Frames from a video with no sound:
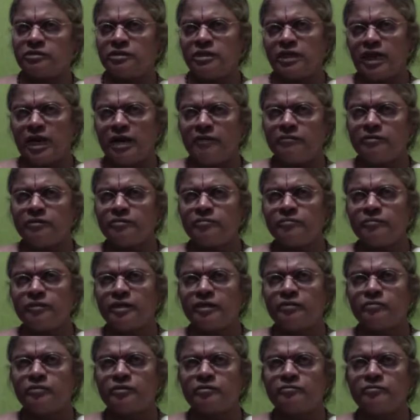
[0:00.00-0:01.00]
போச்சு யாவரும்
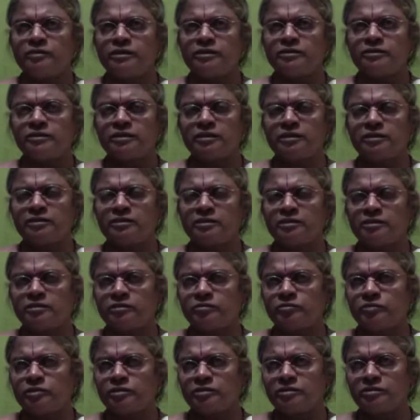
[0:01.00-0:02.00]
பெறவரும் ஈசன்னு
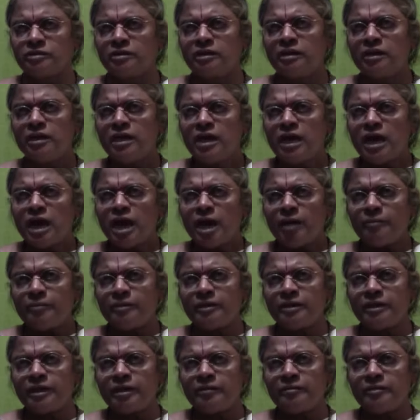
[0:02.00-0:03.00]
தெரிஞ்சு போச்சு
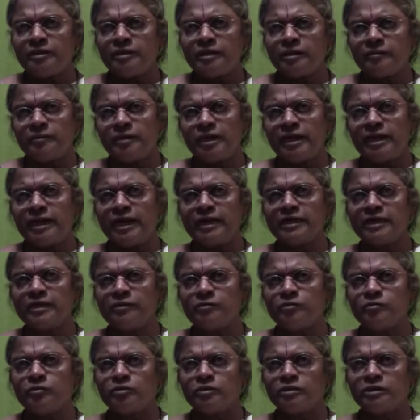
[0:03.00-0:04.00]
அப்புறம் நம்ம நம்ம
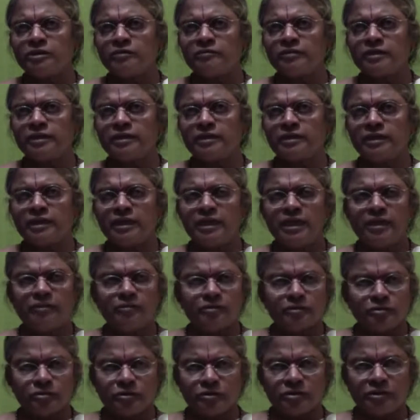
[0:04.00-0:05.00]
எல்லாருக்கும் அவன் கொடுத்துட வேண்டியதானே
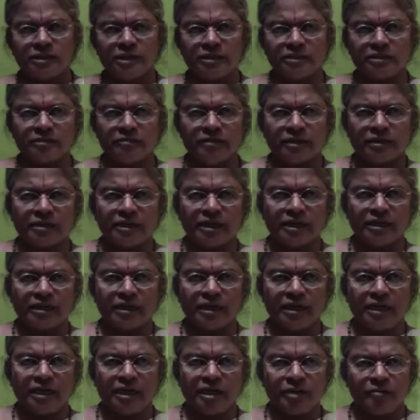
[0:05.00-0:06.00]
அவன் சோசியலிசவாதியா
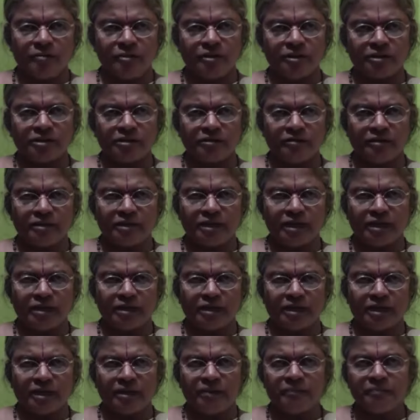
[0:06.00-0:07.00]
இருக்கலாம் கம்யூனிஸ்டவாதியா
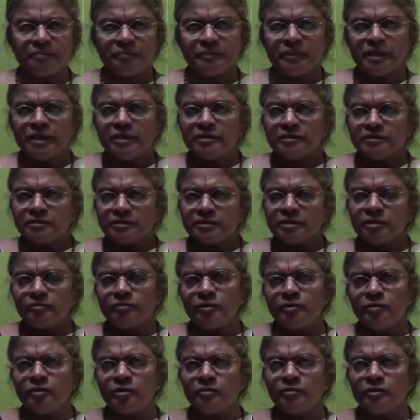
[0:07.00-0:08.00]
இருக்கலாம்
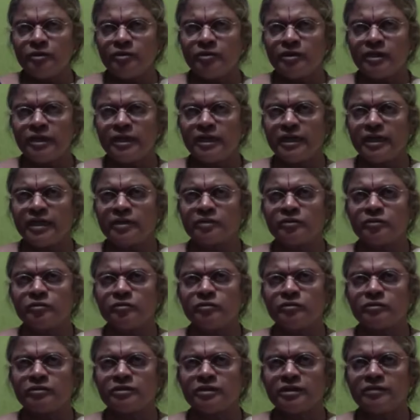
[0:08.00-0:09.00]
சம உரிமையோடு
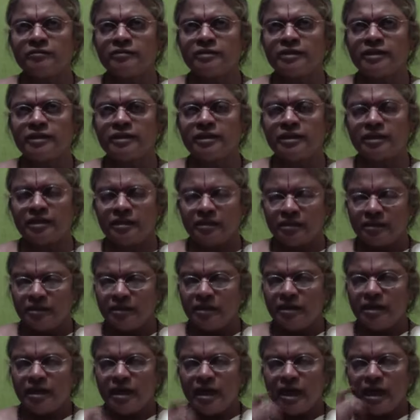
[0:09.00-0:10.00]
எல்லாருக்கும் கொடுத்துட வேண்டியதானே
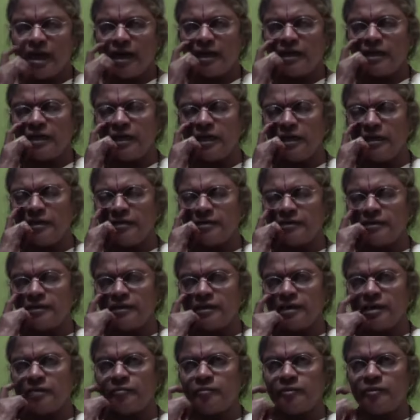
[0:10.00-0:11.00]
ஆனா
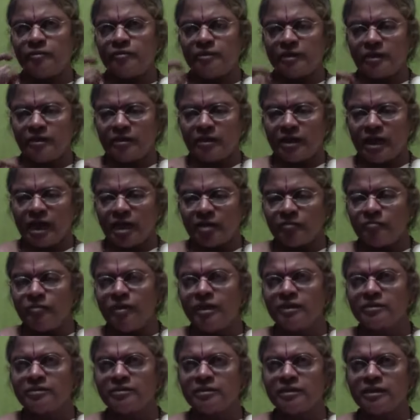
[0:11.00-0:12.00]
நம்மளுடைய
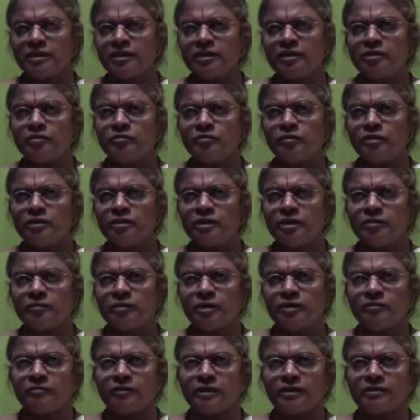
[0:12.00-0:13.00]
கர்மா தியரின்னு ஒண்ணு
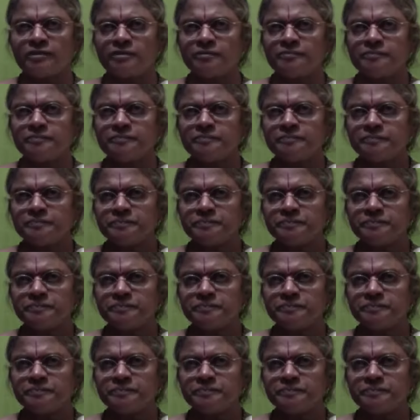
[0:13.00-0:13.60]
நமக்கு வருது